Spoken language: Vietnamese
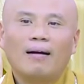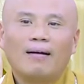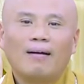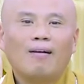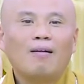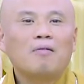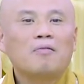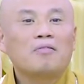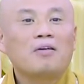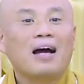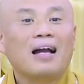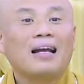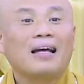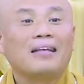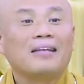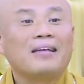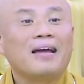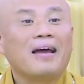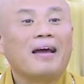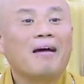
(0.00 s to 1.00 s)
Nó không phải là
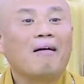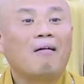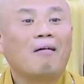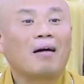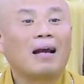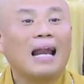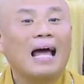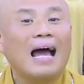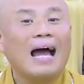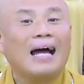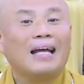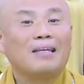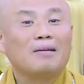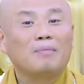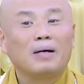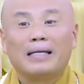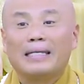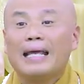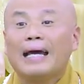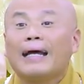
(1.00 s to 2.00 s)
chê hoặc la,
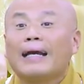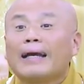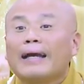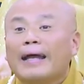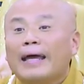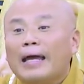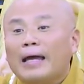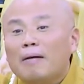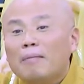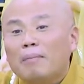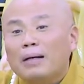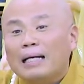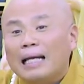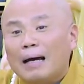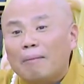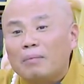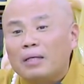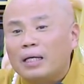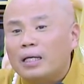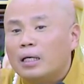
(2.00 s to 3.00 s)
nhưng mà nhắc để mình
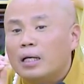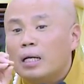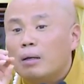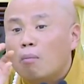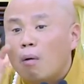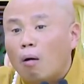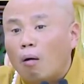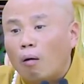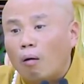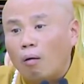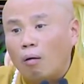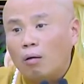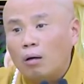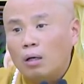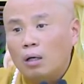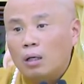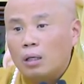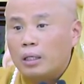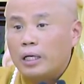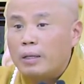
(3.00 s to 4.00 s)
làm gì? Đi bộ.
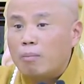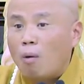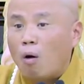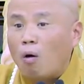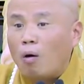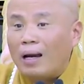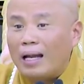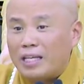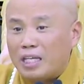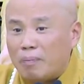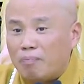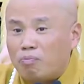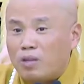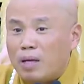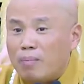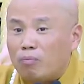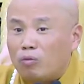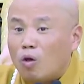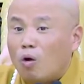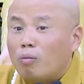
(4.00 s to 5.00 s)
Đi bộ là nhịp
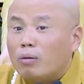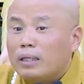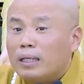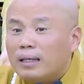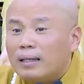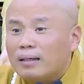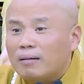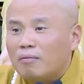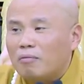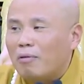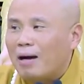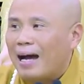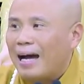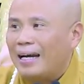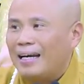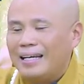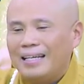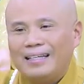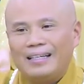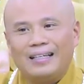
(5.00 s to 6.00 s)
tim tốt nhất
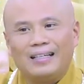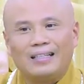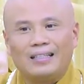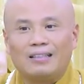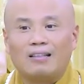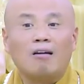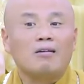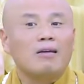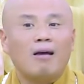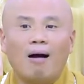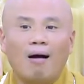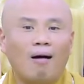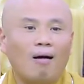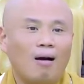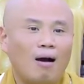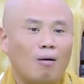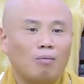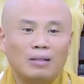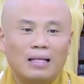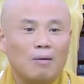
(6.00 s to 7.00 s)
và đi tự do,
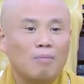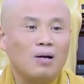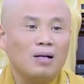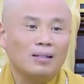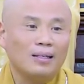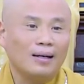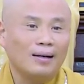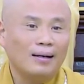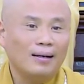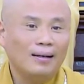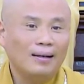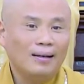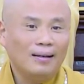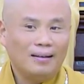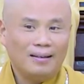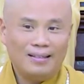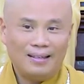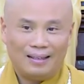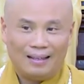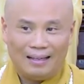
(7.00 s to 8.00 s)
không theo bước chân.
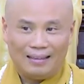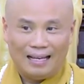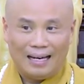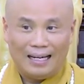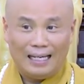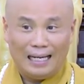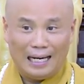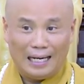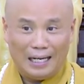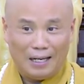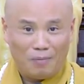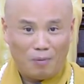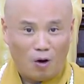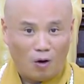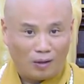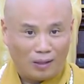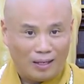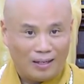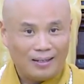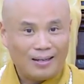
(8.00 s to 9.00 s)
Bây giờ Thầy Tánh là đi
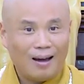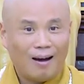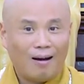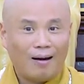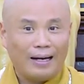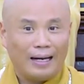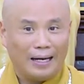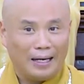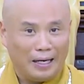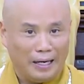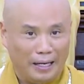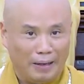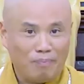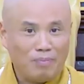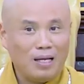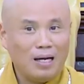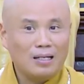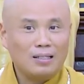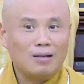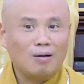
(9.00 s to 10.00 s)
bộ tự do nè, niệm nhớ